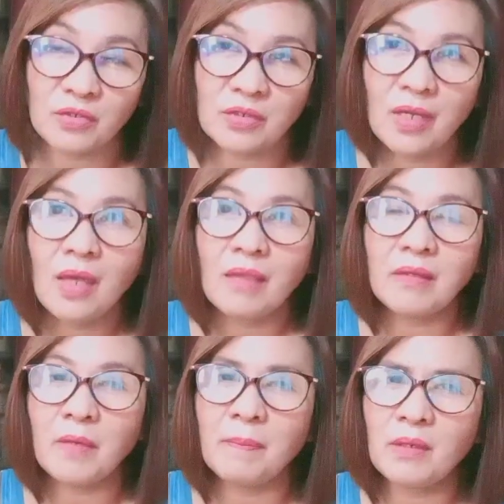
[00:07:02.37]
ba
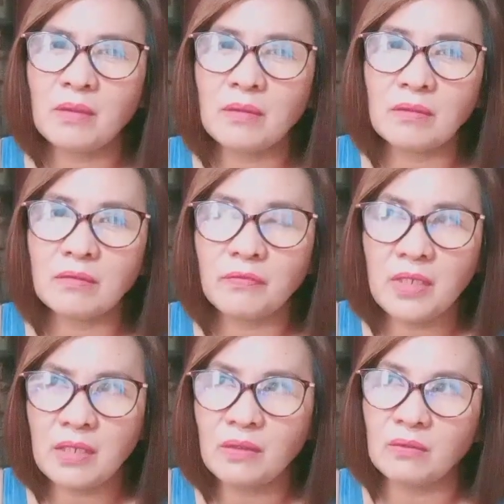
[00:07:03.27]
diba? Pero,
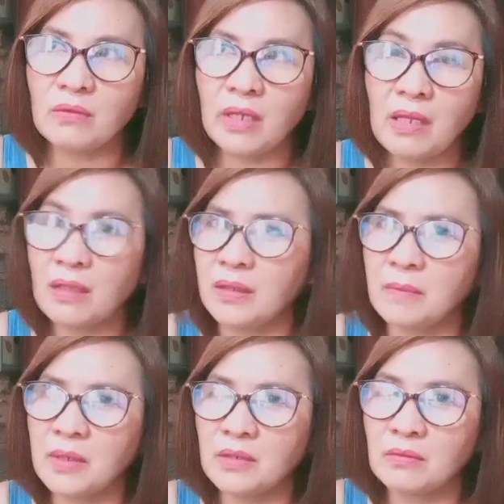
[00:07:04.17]
feeling ko, kailangan
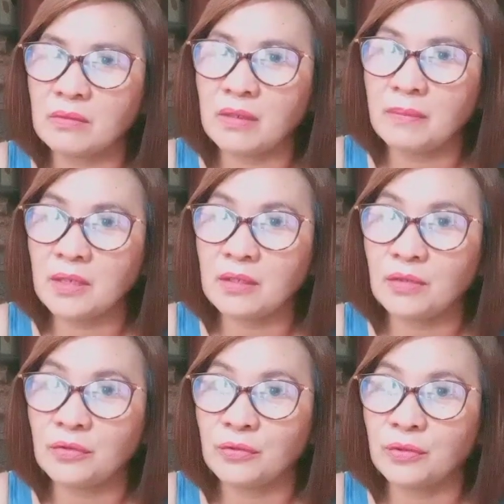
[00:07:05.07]
iba rin yung
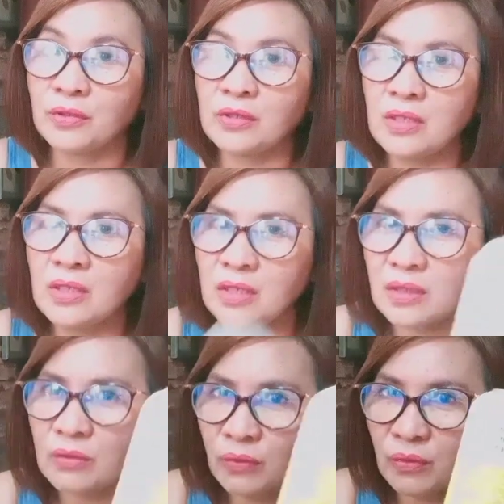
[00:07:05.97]
gamitin nyo, hindi
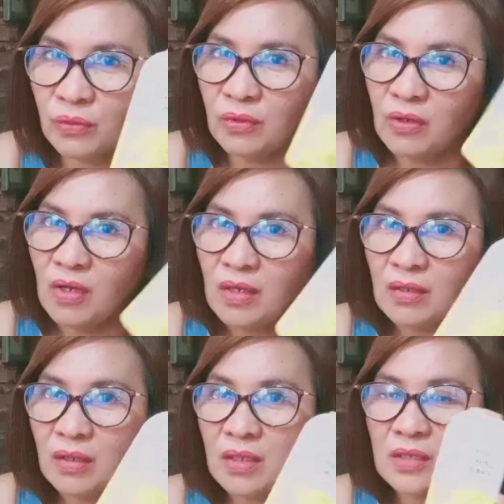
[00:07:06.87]
ito.
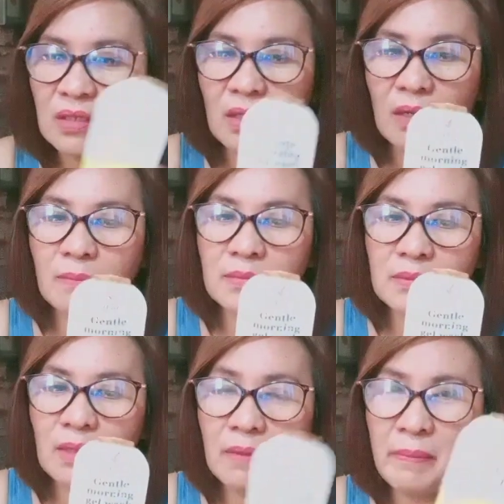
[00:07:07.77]
Kasi nga,
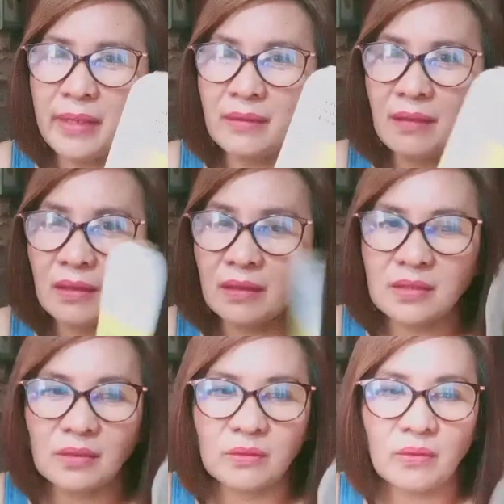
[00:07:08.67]
uh, mild lang
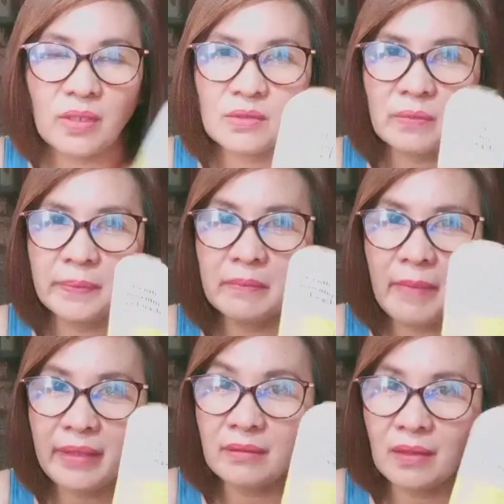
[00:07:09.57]
kasi to eh, super
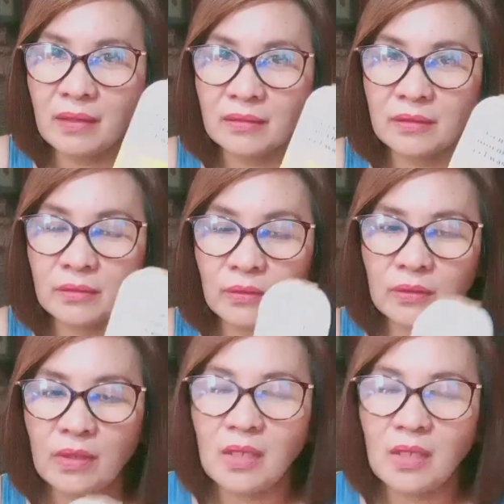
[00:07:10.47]
mild lang ito.